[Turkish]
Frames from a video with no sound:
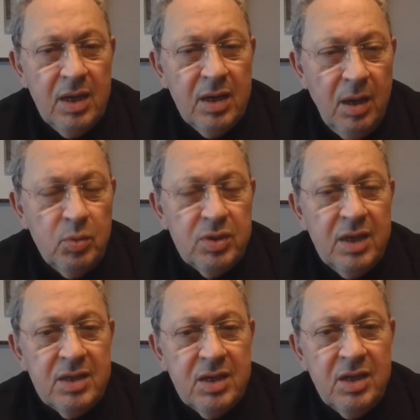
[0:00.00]

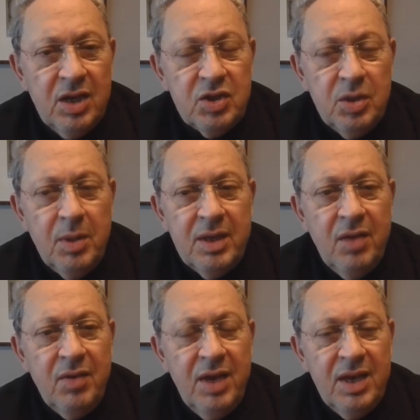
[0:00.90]
kamusal sıkılaştırma
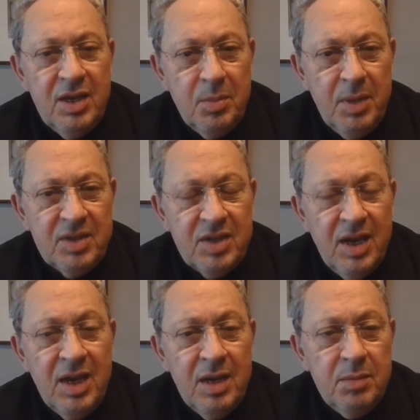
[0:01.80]
devreye
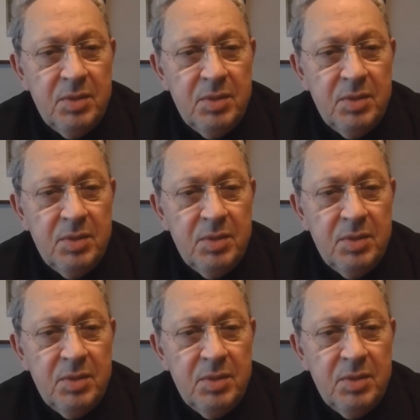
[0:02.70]
girmezse